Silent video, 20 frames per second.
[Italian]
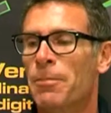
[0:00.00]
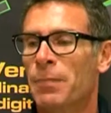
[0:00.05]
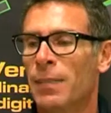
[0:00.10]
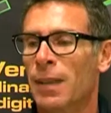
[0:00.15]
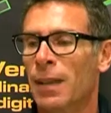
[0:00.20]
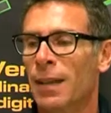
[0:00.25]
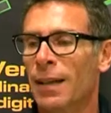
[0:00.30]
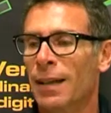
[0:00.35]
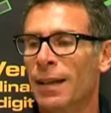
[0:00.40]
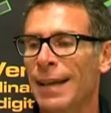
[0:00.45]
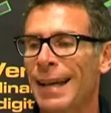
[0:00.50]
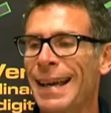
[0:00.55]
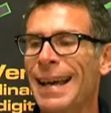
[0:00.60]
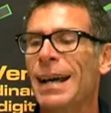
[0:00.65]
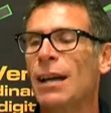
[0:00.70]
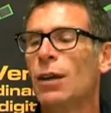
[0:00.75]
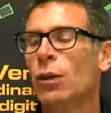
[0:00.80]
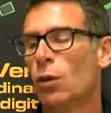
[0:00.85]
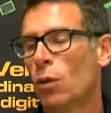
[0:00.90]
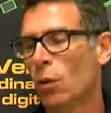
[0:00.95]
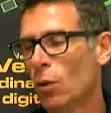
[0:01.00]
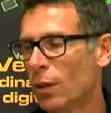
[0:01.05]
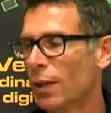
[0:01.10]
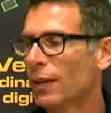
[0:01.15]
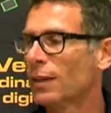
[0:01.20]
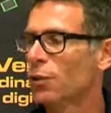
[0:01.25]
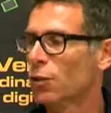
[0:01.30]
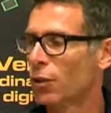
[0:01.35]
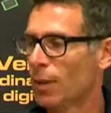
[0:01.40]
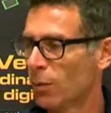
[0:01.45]
eh, è
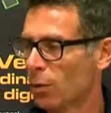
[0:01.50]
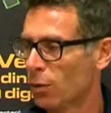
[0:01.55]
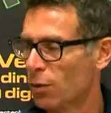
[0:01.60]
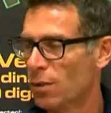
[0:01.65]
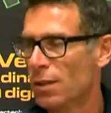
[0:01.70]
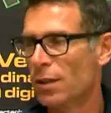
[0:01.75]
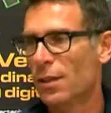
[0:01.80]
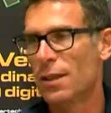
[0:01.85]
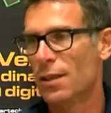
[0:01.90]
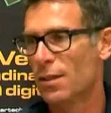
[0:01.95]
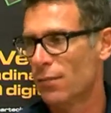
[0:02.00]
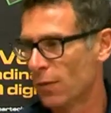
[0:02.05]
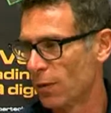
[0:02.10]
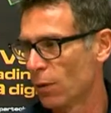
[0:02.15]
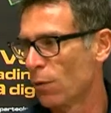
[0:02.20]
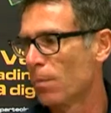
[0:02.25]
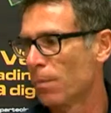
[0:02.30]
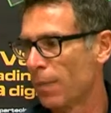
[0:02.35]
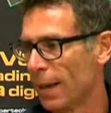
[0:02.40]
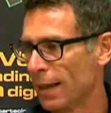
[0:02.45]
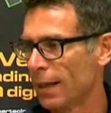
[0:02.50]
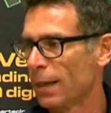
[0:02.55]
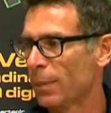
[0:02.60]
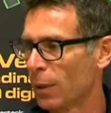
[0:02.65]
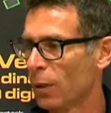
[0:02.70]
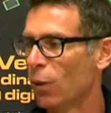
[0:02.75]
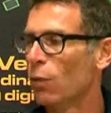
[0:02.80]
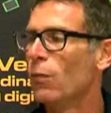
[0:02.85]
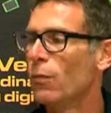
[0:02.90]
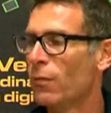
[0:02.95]
ancora, diciamo così, da sviluppare
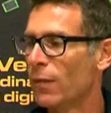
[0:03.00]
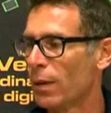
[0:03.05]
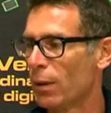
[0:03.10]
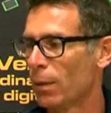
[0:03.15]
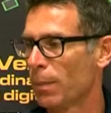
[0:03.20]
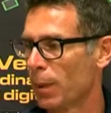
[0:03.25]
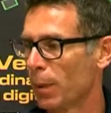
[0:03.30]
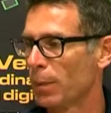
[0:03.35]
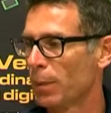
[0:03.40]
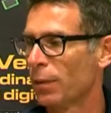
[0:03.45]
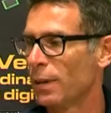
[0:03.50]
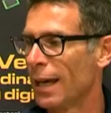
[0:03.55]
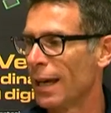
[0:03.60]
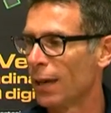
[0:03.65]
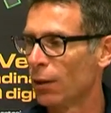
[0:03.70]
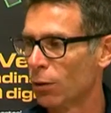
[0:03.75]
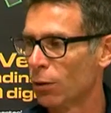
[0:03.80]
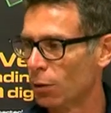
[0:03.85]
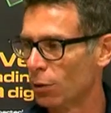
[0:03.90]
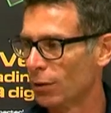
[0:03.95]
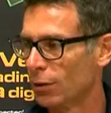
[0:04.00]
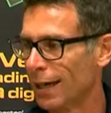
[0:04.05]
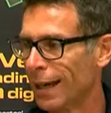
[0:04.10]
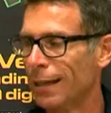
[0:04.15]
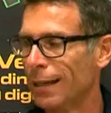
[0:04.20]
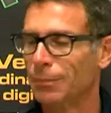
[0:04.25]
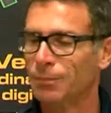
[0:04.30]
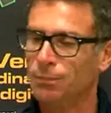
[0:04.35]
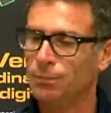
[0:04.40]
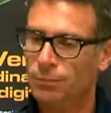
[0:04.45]
però un vero e proprio dialogo
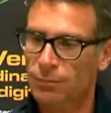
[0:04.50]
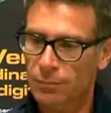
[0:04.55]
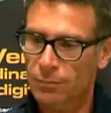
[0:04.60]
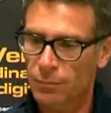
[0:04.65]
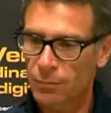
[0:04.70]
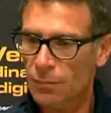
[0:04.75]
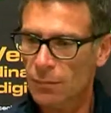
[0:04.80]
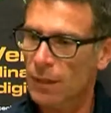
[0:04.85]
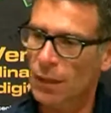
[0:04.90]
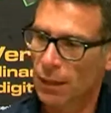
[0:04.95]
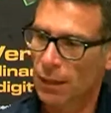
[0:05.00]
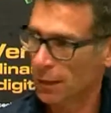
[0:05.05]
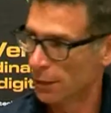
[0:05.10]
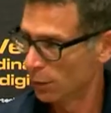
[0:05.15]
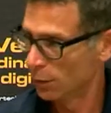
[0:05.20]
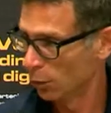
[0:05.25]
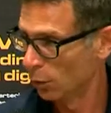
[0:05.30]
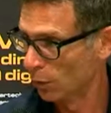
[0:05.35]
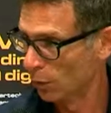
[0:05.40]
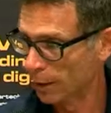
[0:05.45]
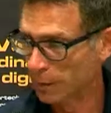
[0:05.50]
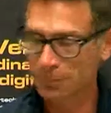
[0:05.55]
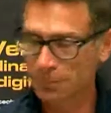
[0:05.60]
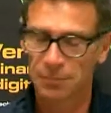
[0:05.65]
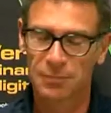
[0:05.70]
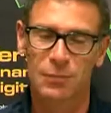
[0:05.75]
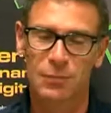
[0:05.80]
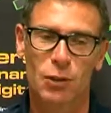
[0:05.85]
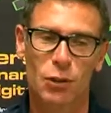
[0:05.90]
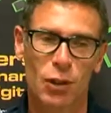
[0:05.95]
tra l'editore,
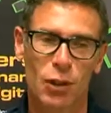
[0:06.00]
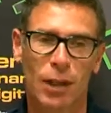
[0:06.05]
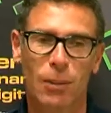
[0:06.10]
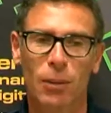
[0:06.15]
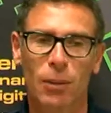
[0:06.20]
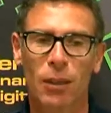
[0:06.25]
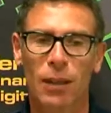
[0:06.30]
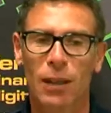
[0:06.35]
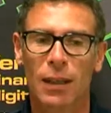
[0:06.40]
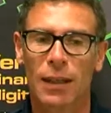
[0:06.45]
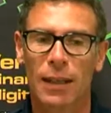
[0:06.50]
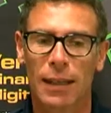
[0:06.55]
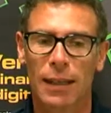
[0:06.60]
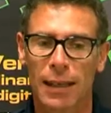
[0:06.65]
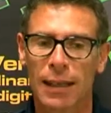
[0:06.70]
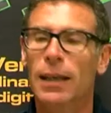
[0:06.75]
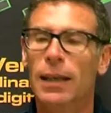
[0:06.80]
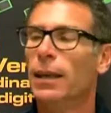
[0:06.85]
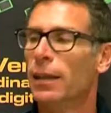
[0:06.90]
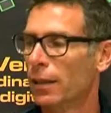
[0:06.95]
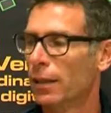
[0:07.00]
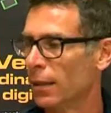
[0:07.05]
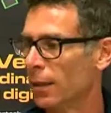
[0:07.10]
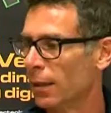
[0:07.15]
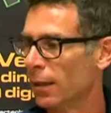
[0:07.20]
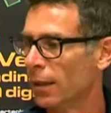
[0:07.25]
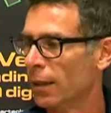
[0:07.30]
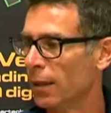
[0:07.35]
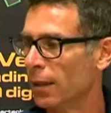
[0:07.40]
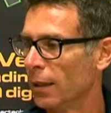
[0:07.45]
diciamo, e,
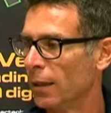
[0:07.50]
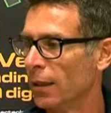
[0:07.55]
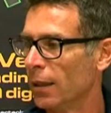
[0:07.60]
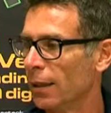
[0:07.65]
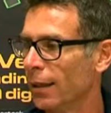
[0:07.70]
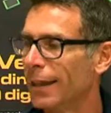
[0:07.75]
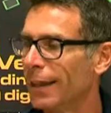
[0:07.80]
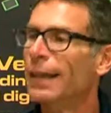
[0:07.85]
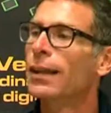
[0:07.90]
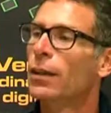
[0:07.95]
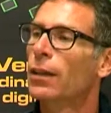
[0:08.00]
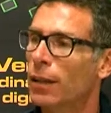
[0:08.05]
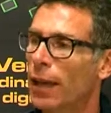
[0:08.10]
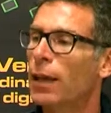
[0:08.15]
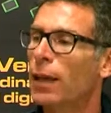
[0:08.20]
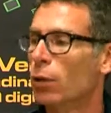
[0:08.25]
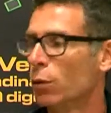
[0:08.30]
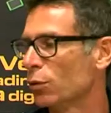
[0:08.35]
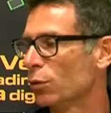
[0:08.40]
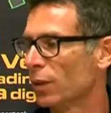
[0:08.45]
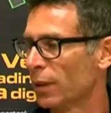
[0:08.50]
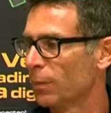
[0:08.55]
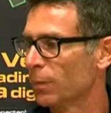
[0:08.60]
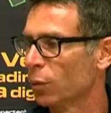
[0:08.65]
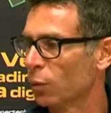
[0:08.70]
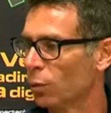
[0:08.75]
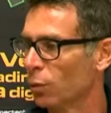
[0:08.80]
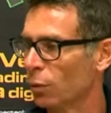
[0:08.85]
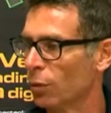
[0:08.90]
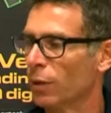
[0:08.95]
il, eh, e, e, i
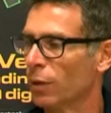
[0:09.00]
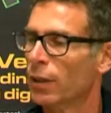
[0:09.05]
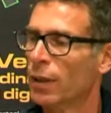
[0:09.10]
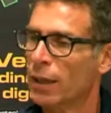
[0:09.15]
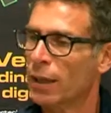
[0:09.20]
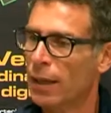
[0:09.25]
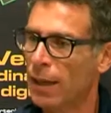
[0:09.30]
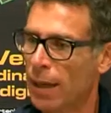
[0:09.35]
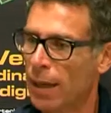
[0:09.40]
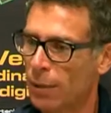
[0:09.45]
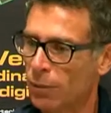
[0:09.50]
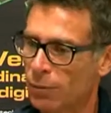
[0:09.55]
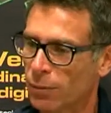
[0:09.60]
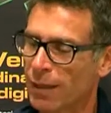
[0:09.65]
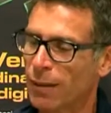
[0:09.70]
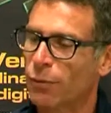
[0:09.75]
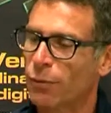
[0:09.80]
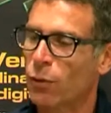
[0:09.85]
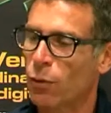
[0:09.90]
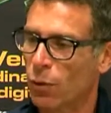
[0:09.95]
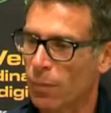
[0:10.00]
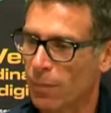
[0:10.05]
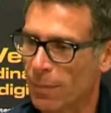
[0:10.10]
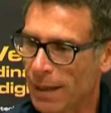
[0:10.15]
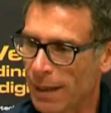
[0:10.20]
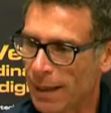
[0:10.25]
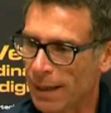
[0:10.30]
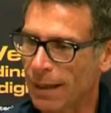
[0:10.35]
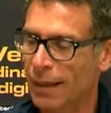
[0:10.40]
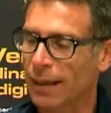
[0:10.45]
contributori. È una
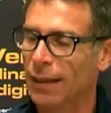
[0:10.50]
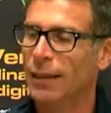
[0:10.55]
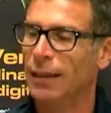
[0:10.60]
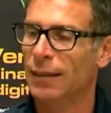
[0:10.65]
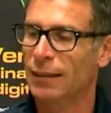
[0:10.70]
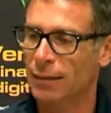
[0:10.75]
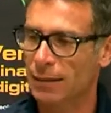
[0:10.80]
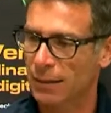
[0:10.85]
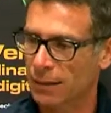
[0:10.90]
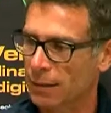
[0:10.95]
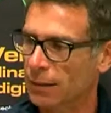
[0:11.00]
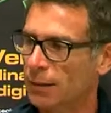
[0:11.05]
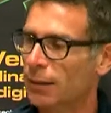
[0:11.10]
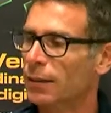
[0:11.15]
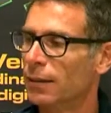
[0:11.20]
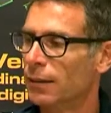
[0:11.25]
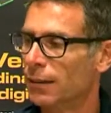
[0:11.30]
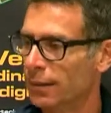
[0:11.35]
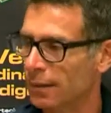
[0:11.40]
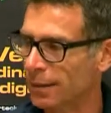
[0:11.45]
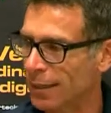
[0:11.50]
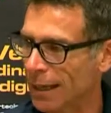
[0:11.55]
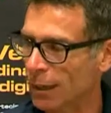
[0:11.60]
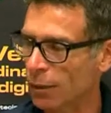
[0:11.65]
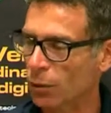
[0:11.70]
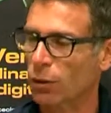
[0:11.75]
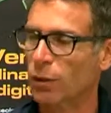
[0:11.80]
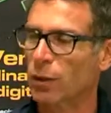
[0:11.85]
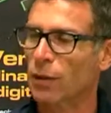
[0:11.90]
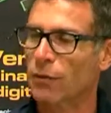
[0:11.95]
forma di, di
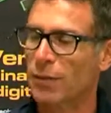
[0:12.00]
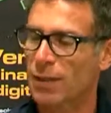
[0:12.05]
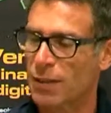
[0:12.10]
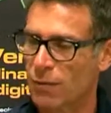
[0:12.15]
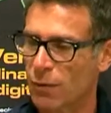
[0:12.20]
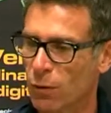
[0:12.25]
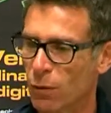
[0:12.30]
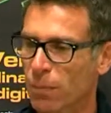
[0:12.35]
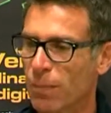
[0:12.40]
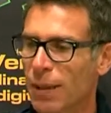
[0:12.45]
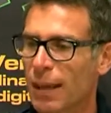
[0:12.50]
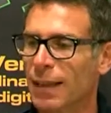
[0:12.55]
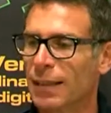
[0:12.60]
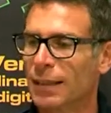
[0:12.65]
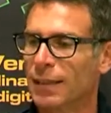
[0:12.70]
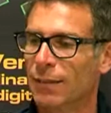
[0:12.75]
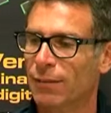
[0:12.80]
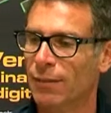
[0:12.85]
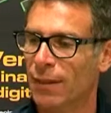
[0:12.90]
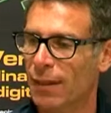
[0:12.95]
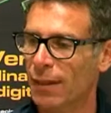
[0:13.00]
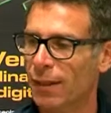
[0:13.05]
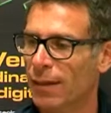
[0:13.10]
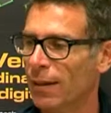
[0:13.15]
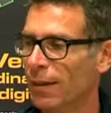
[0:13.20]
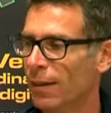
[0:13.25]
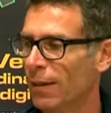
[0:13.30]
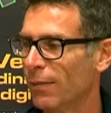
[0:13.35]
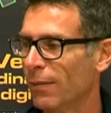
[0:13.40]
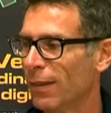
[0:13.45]
dialogo che va sviluppata,
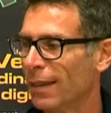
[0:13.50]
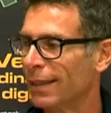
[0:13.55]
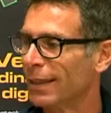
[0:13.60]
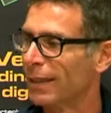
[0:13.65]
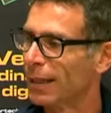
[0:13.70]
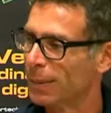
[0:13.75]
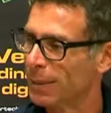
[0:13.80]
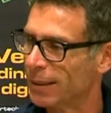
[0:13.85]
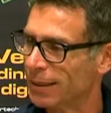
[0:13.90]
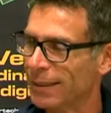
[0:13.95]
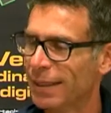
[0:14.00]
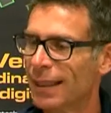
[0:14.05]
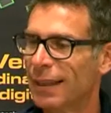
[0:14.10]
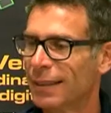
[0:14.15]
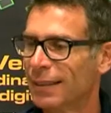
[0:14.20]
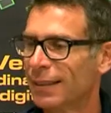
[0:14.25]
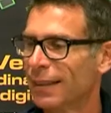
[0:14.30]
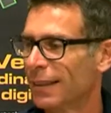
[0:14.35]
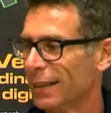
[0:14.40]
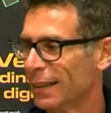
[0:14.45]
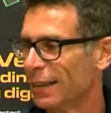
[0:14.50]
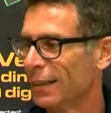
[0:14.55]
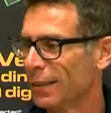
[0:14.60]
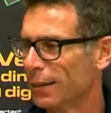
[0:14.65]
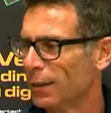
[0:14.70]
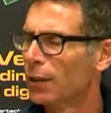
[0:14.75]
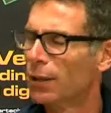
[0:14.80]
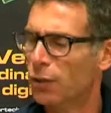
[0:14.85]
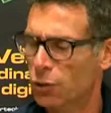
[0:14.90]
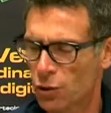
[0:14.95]
va, va incrementata
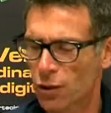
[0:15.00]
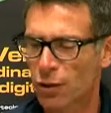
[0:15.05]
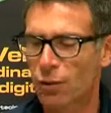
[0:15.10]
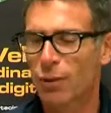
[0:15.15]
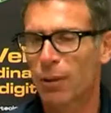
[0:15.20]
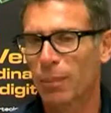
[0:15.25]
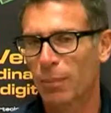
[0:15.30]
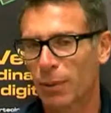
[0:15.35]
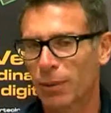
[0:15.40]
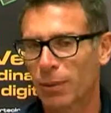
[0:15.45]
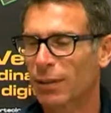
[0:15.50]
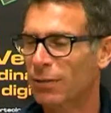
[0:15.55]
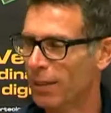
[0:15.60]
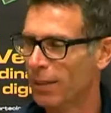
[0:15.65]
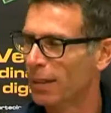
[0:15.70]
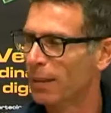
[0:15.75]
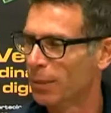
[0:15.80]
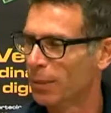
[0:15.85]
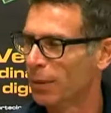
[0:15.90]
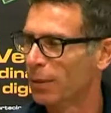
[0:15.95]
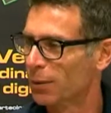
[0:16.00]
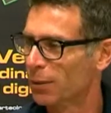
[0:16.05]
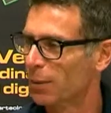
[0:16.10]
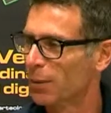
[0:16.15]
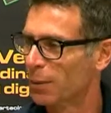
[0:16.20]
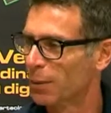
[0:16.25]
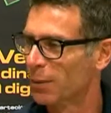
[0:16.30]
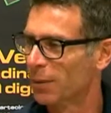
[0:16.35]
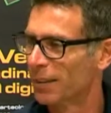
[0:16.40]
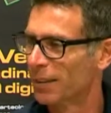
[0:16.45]
e, e c'è ancora un po' da fare, però
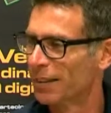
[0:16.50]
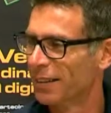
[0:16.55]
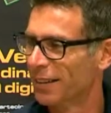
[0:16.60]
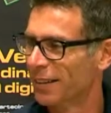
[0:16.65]
comunque